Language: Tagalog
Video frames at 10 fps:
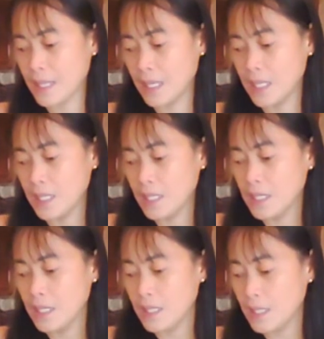uh,
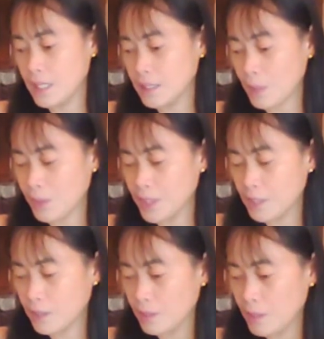uh, tawag
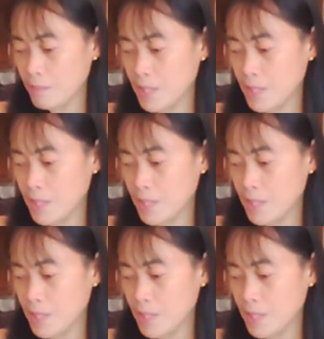dito